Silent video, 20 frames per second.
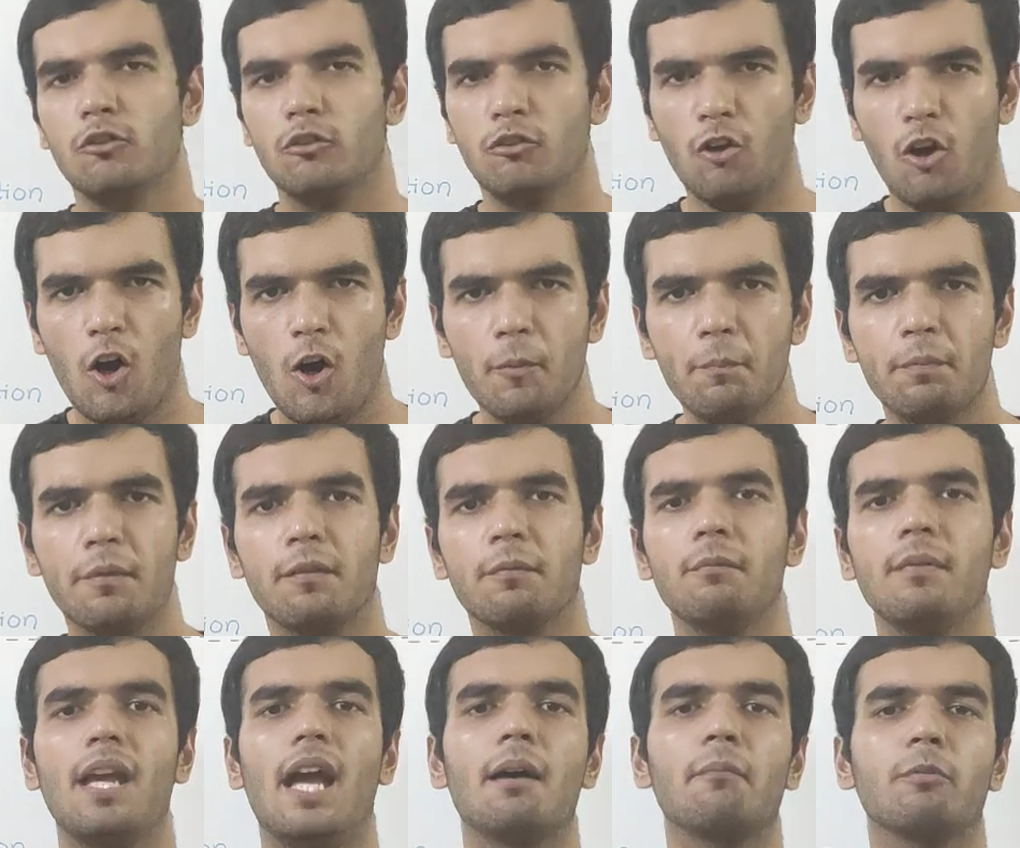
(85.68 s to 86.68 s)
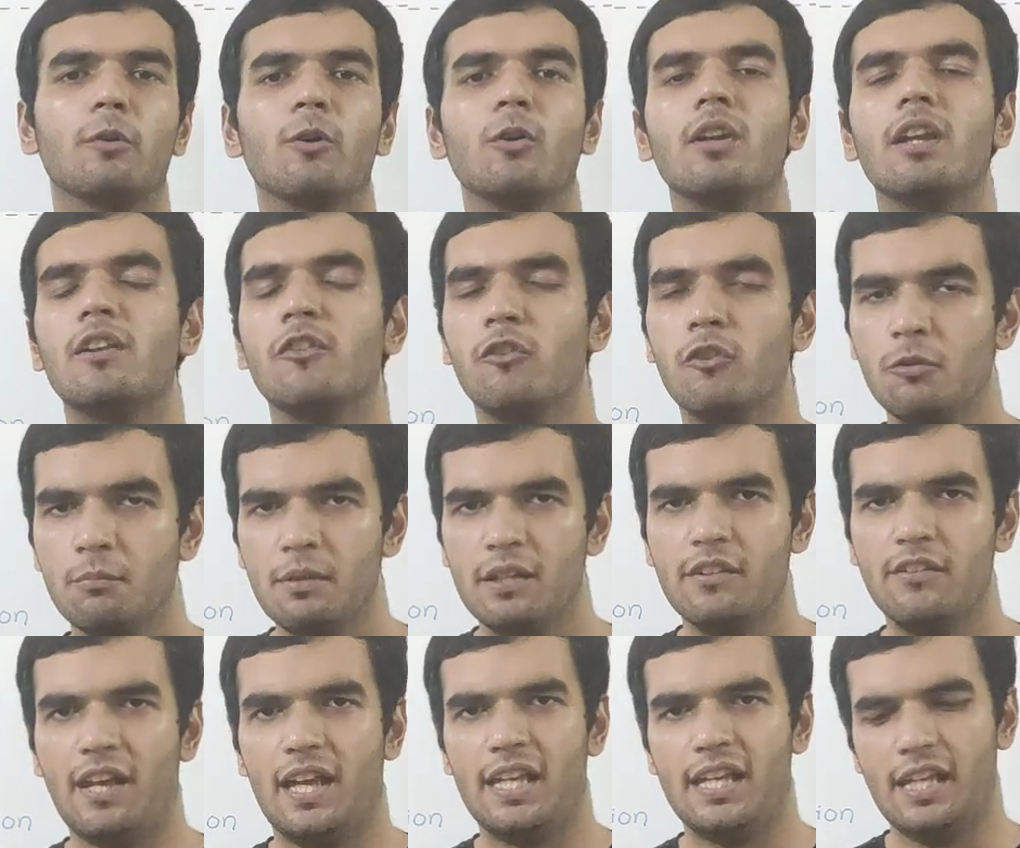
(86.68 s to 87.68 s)
जॉब्स में आपको रिज्यूमे
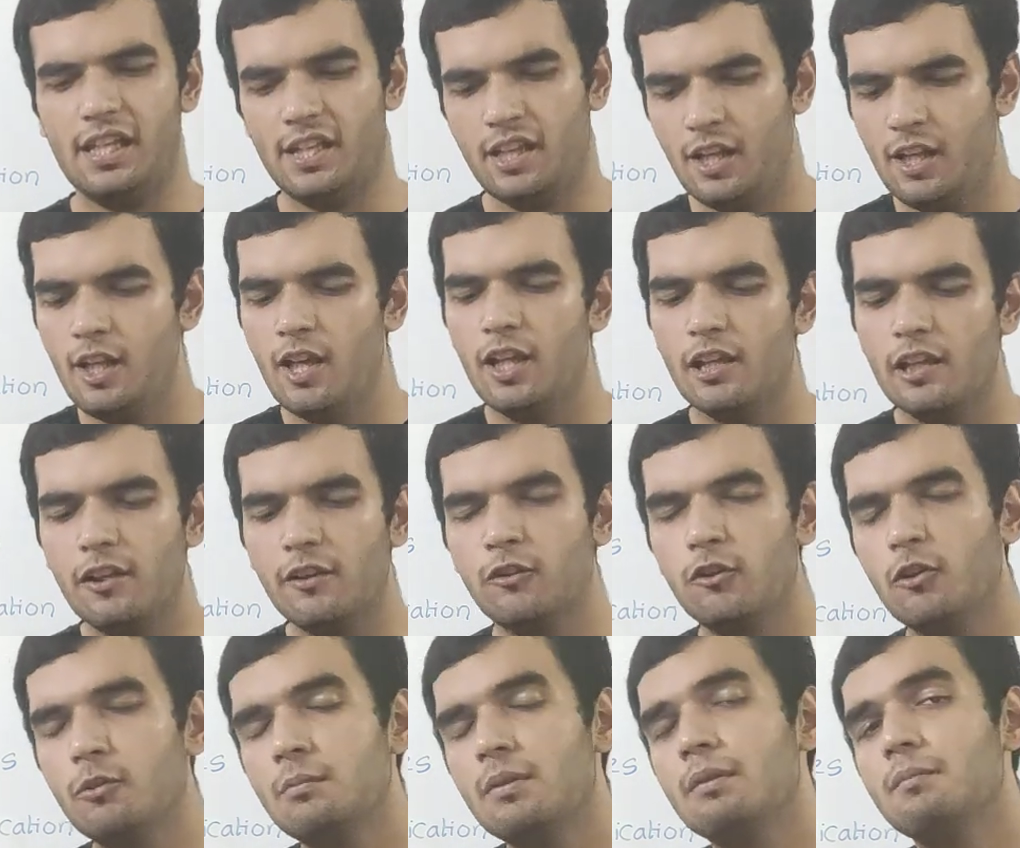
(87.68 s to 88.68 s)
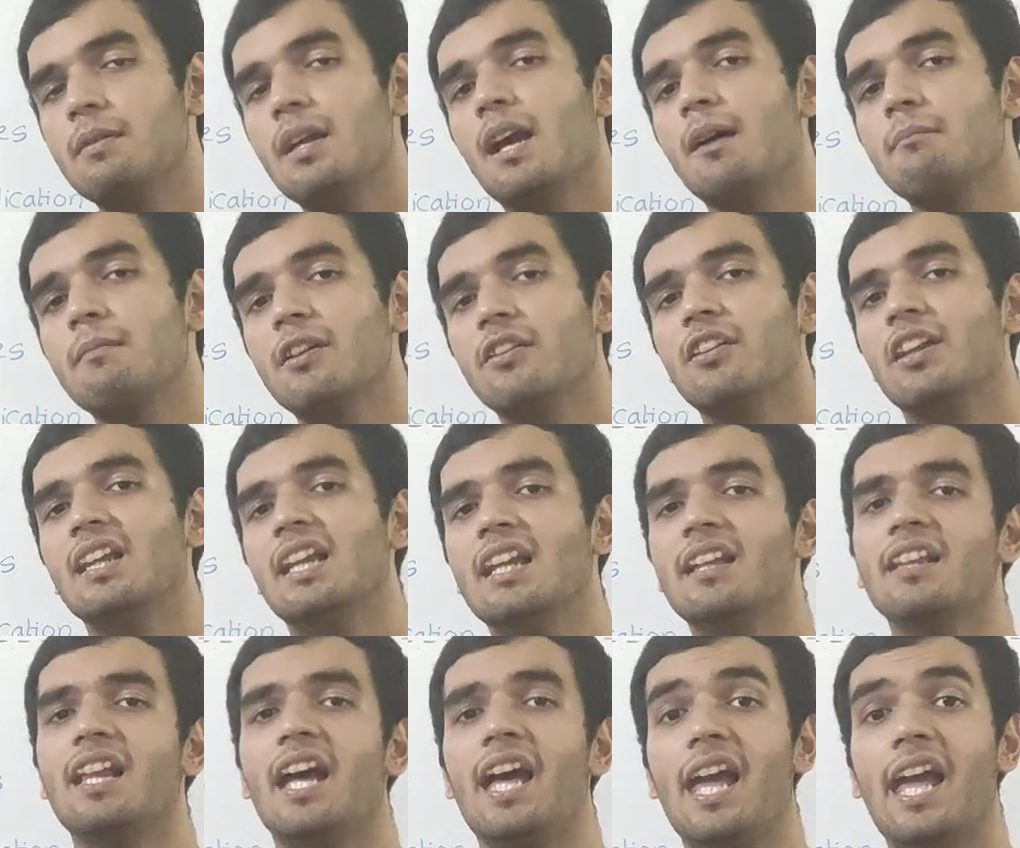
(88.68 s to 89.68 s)
चाहिए रिज्यूमे में हमेशा
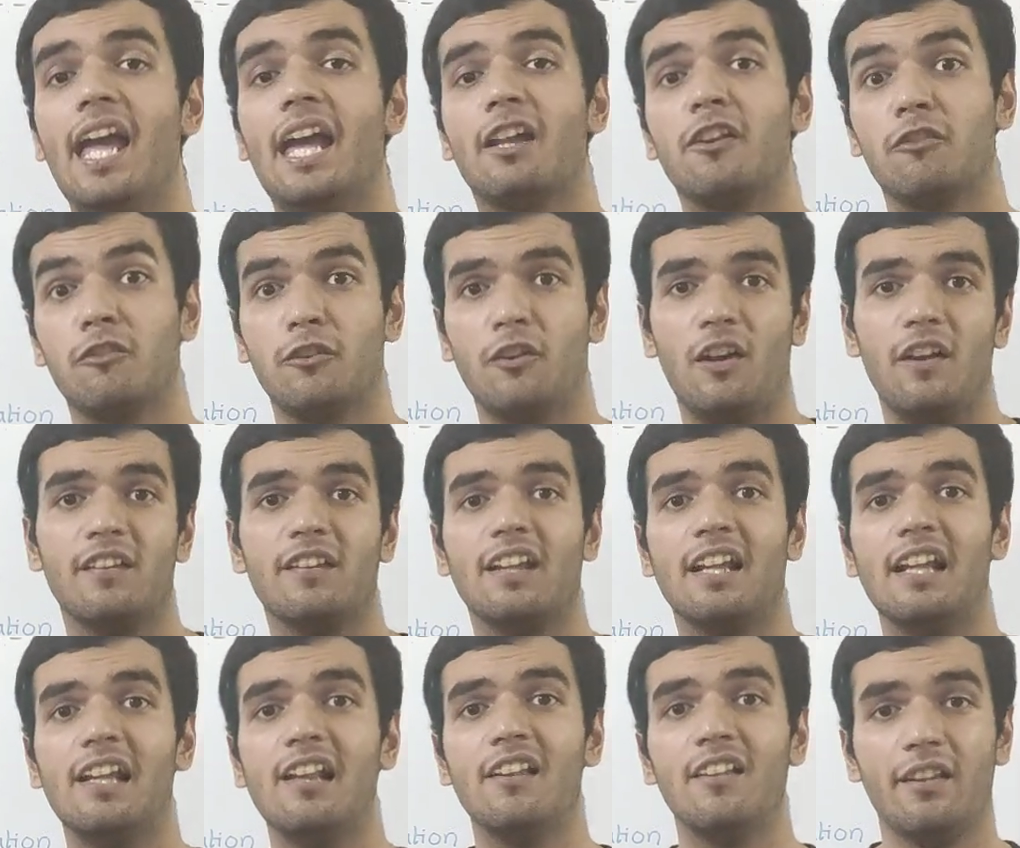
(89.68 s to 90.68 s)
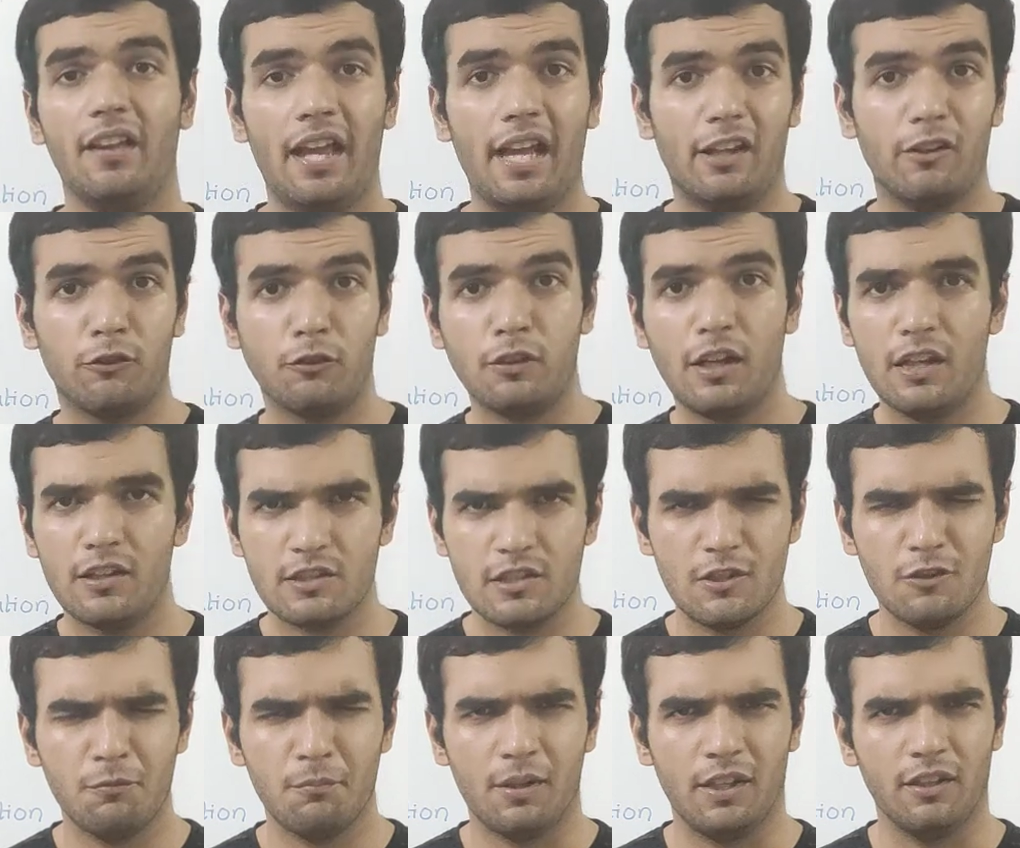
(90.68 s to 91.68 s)
रहता है एक्स्ट्रा स्किल्स एक्स्ट्रा
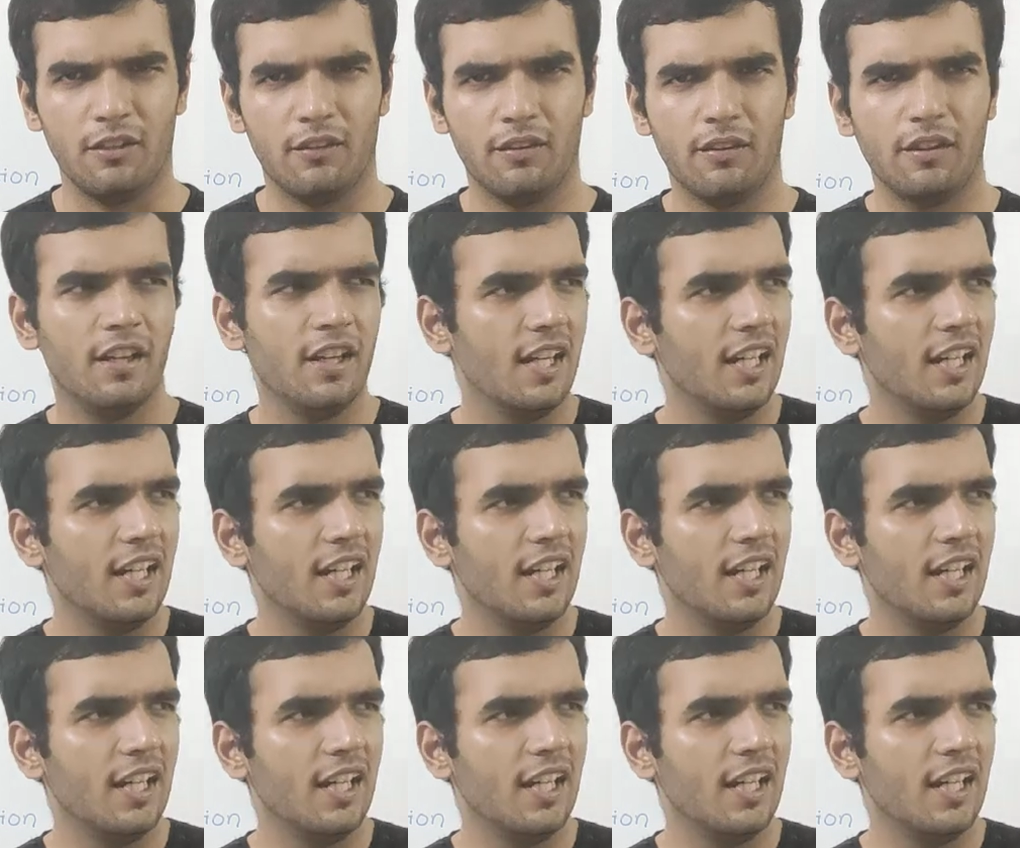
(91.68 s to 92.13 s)
अचीवमेंट्स